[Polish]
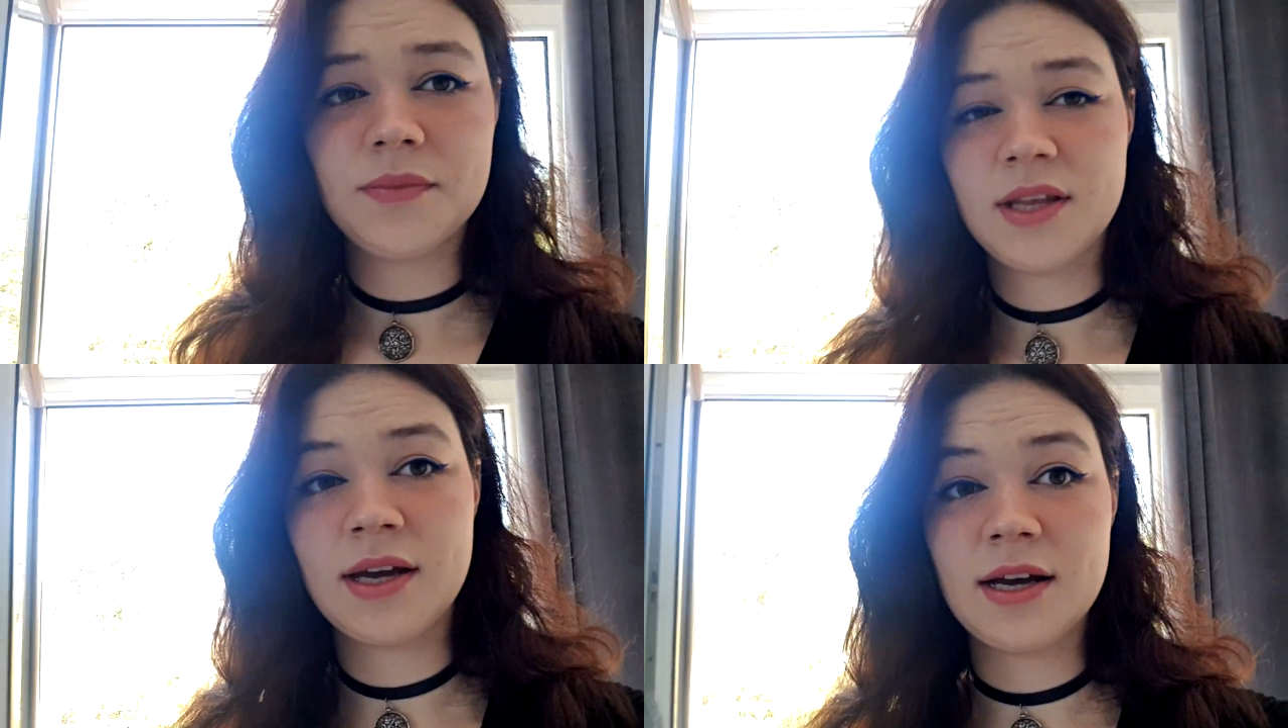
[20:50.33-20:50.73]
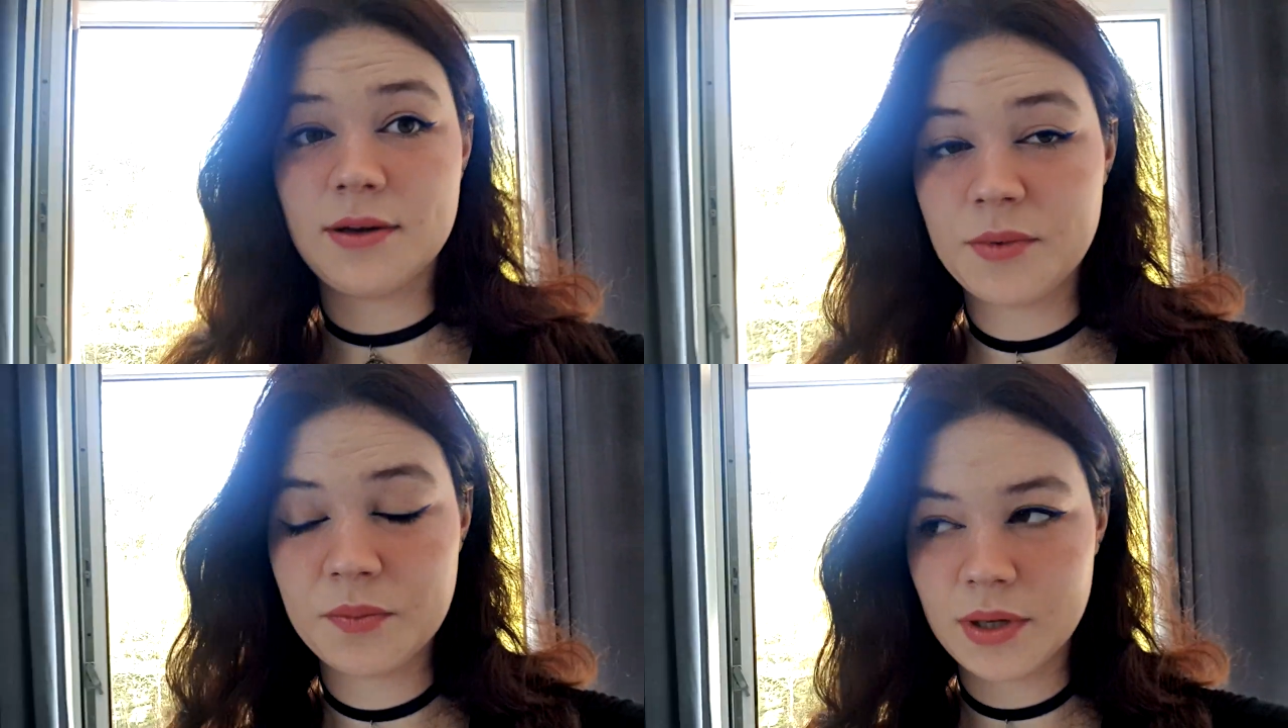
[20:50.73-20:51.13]
Ja
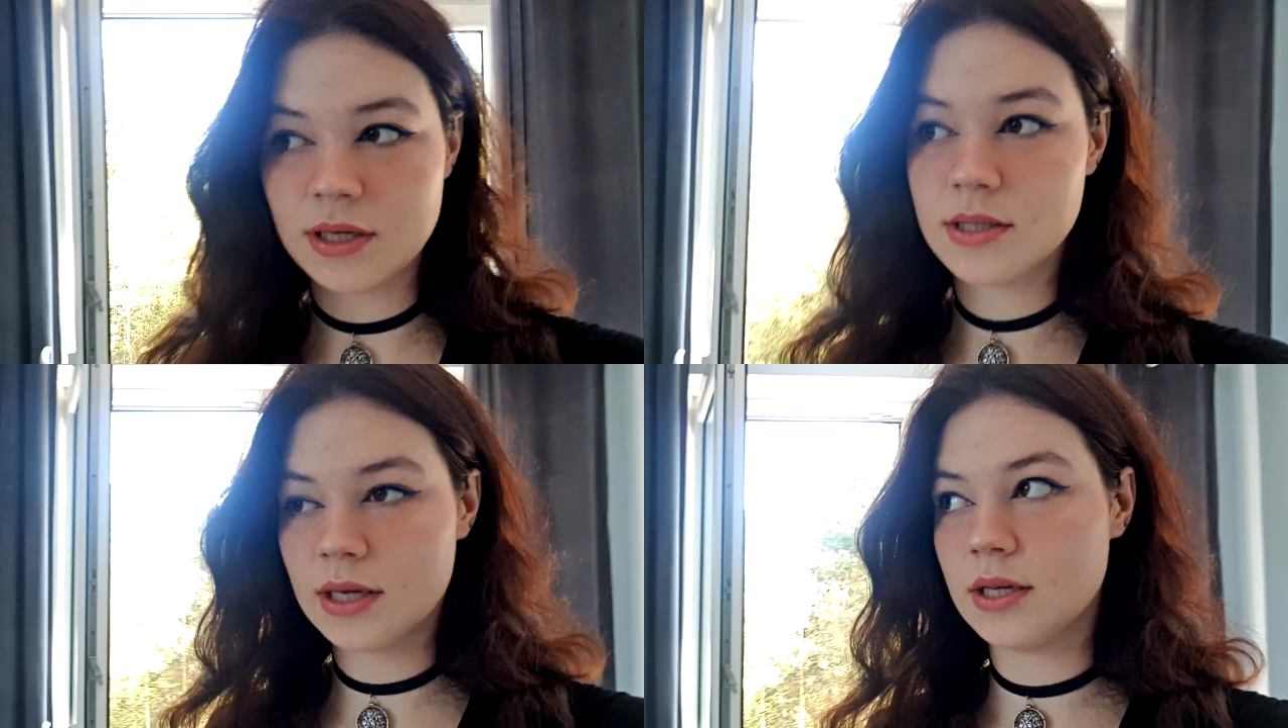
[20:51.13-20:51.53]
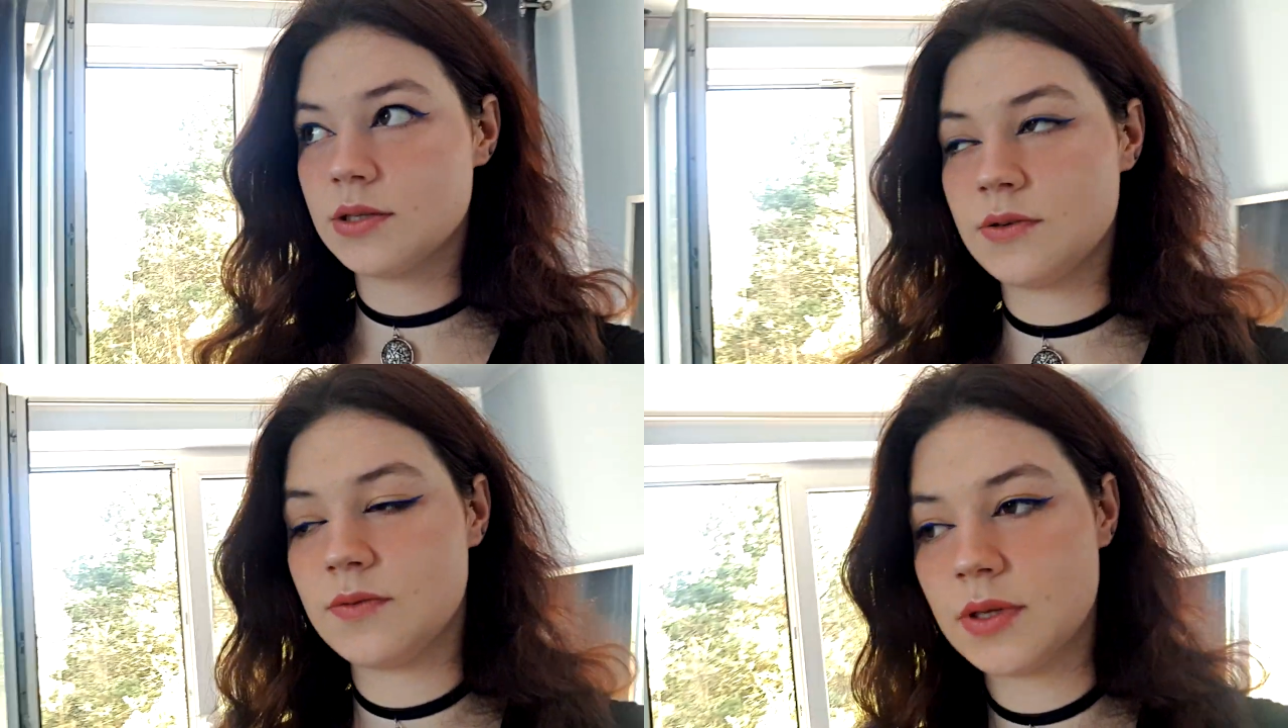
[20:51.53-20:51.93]
mam jakieś takie
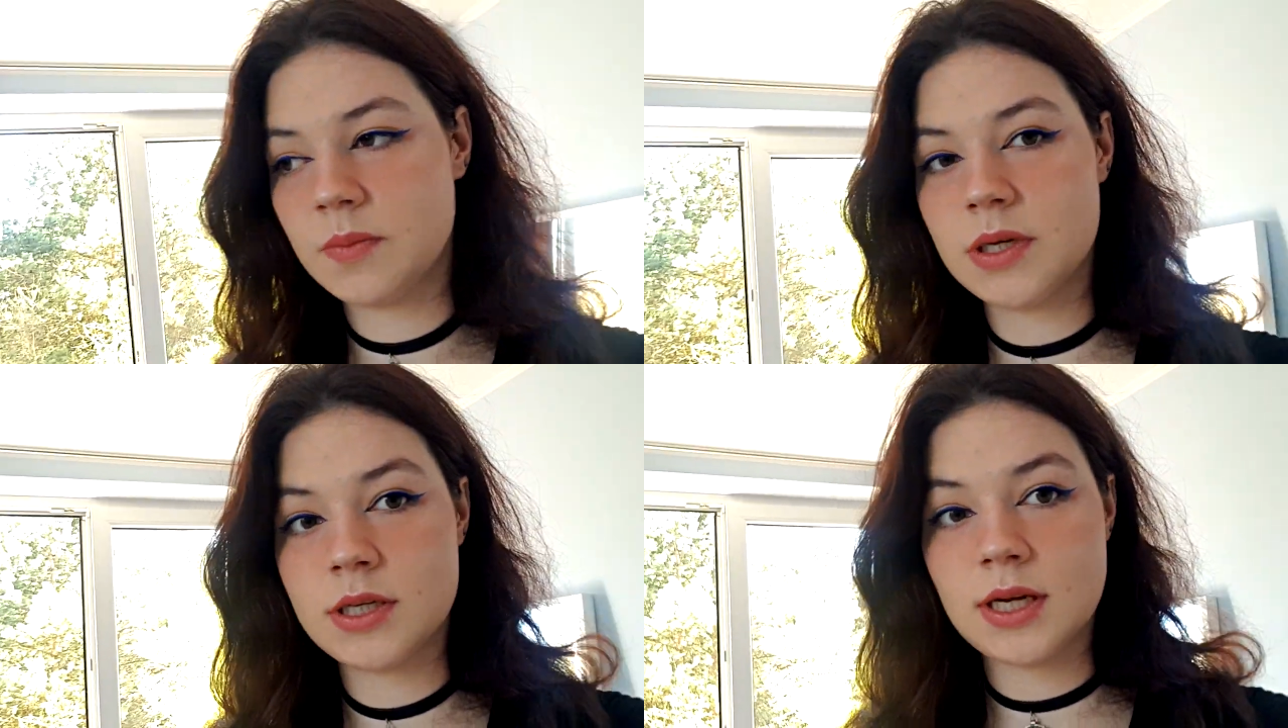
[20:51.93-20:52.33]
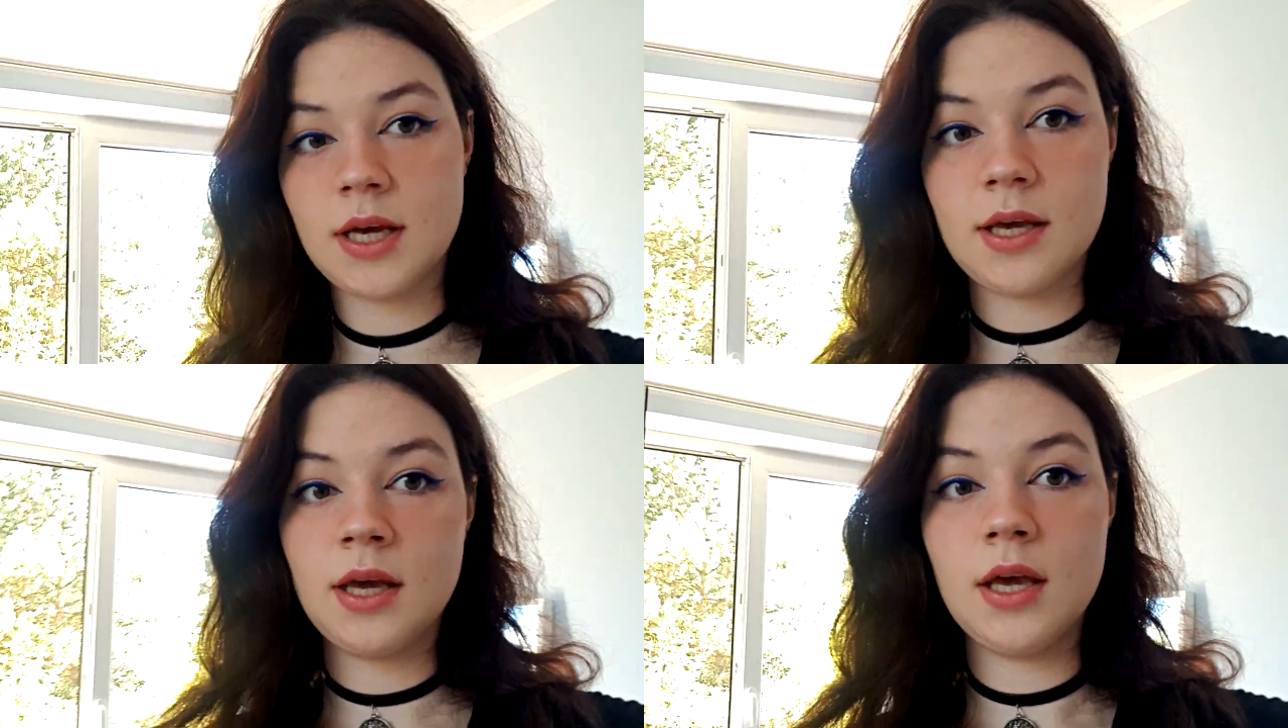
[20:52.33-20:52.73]
coś w sobie,
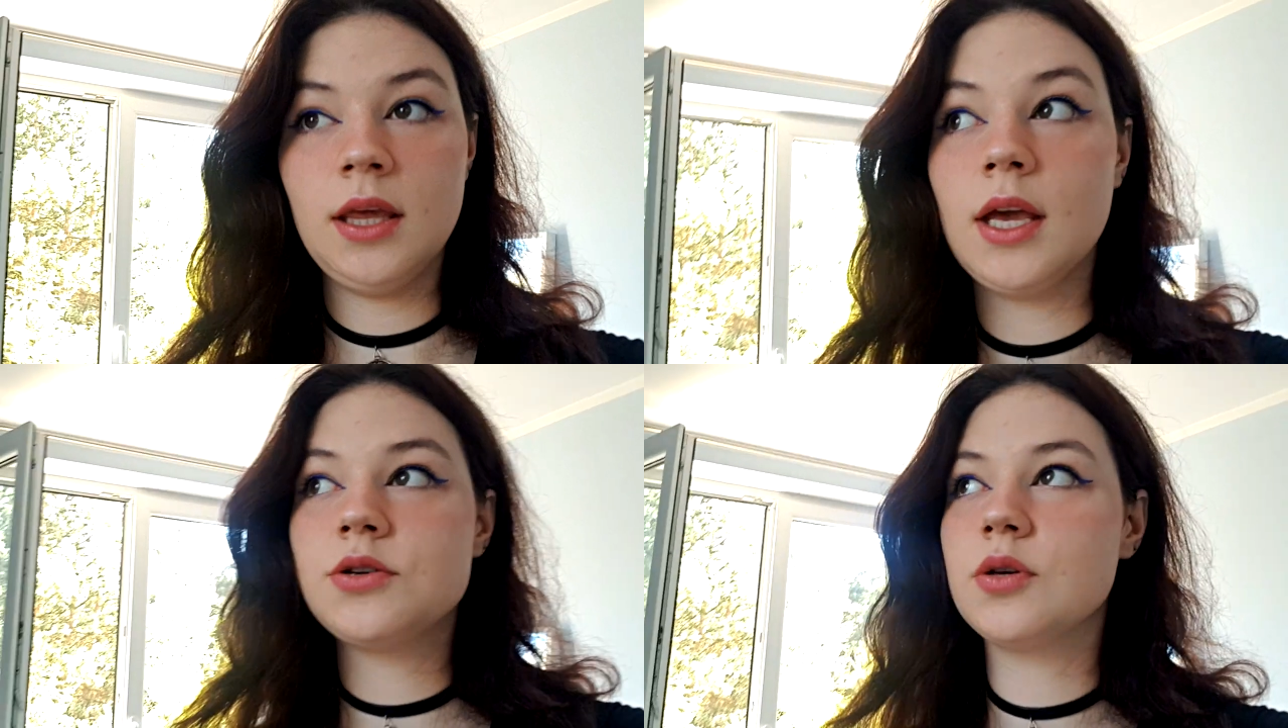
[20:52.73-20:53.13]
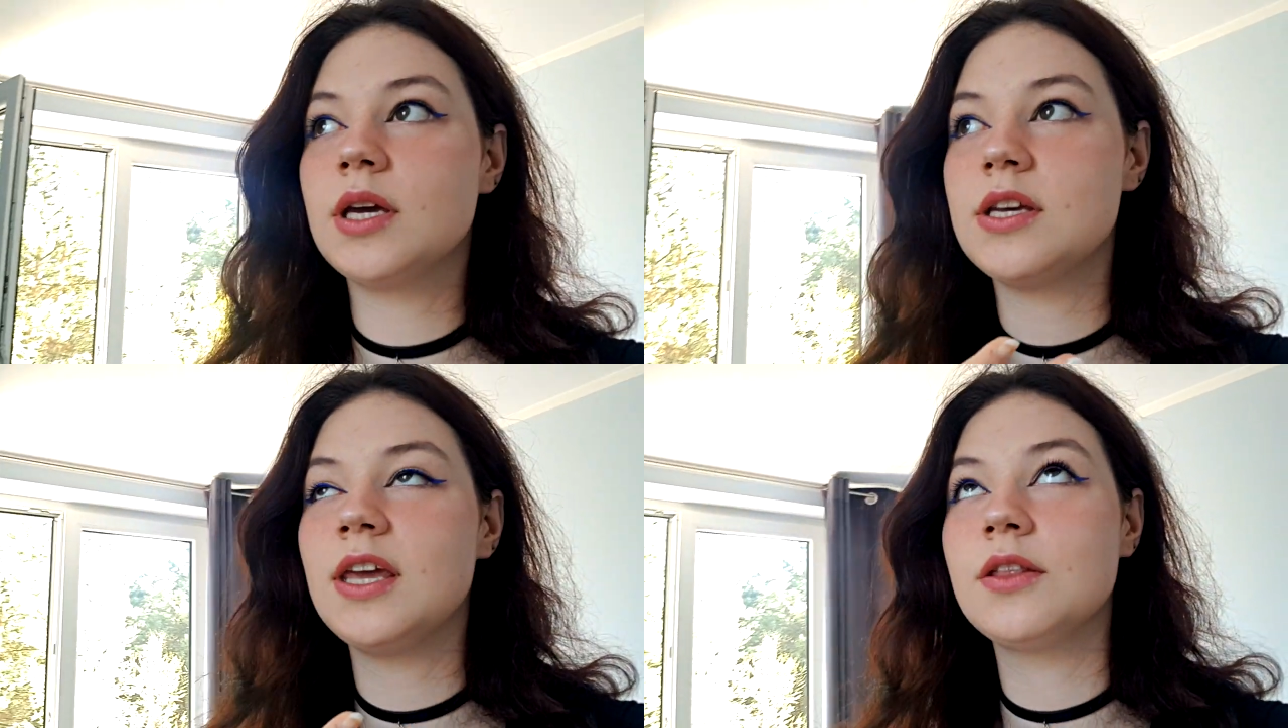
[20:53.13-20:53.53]
że ja
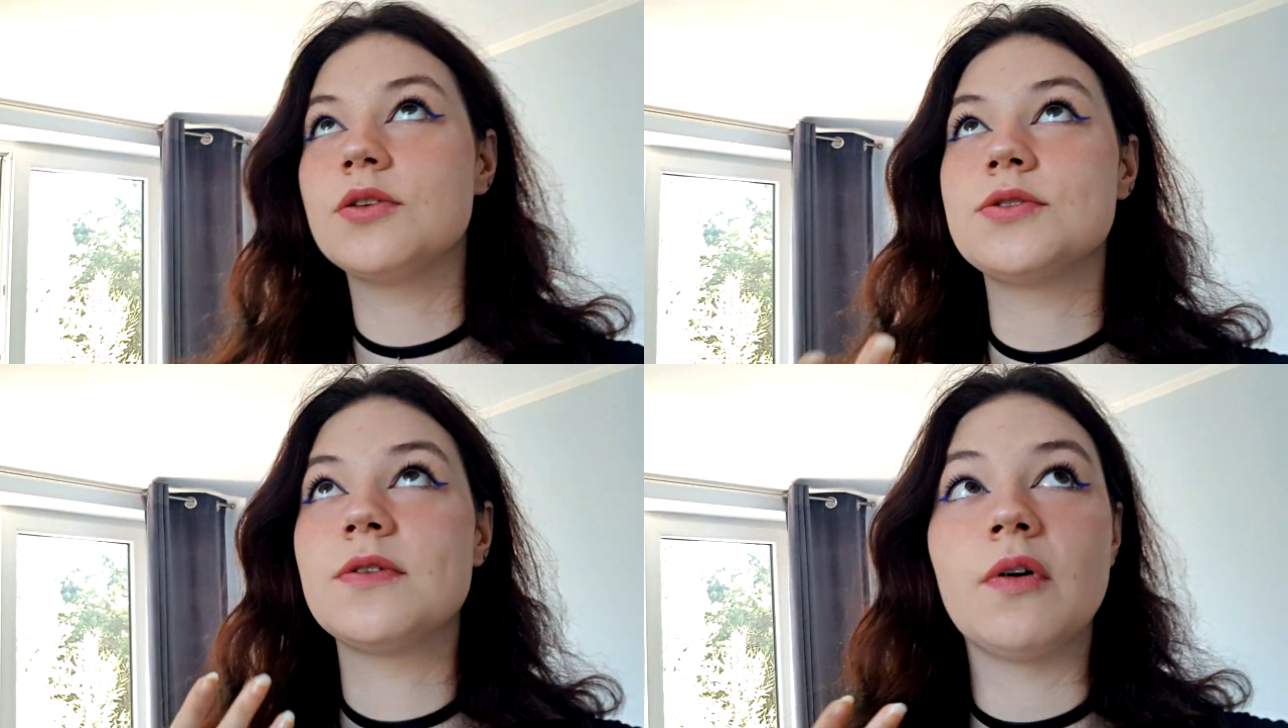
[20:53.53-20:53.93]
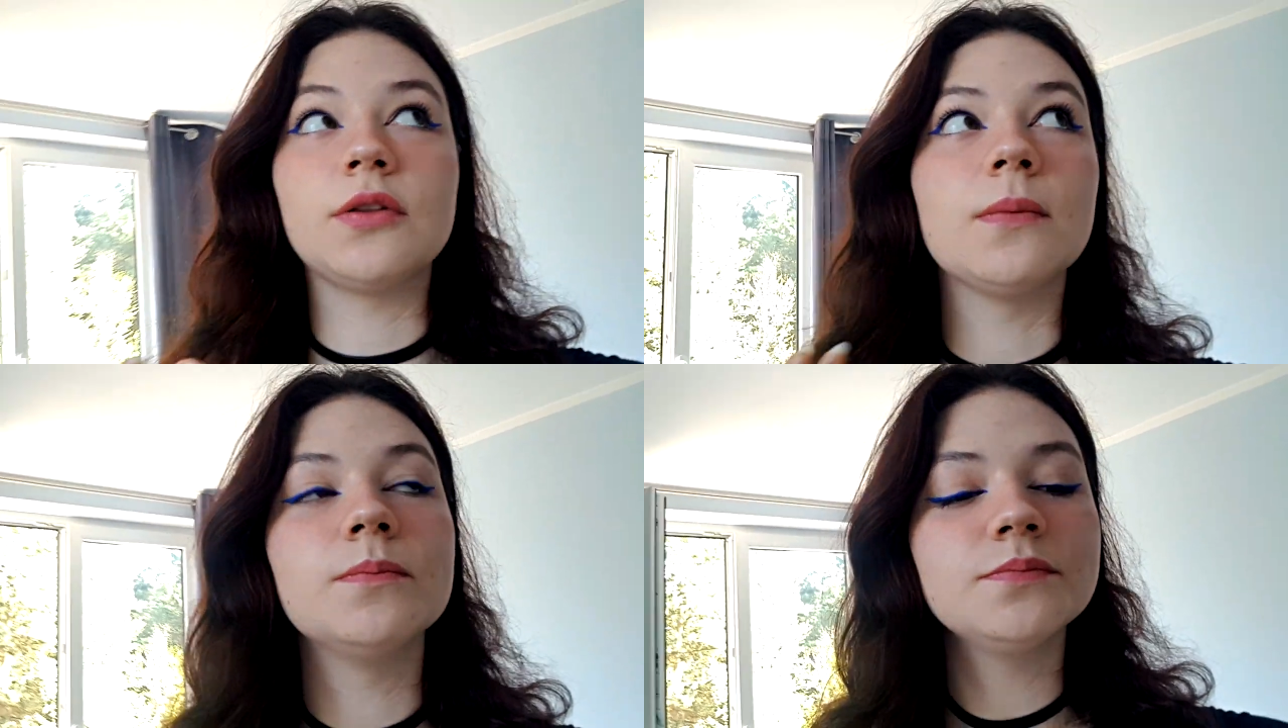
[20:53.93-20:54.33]
czuję jedność z wodą.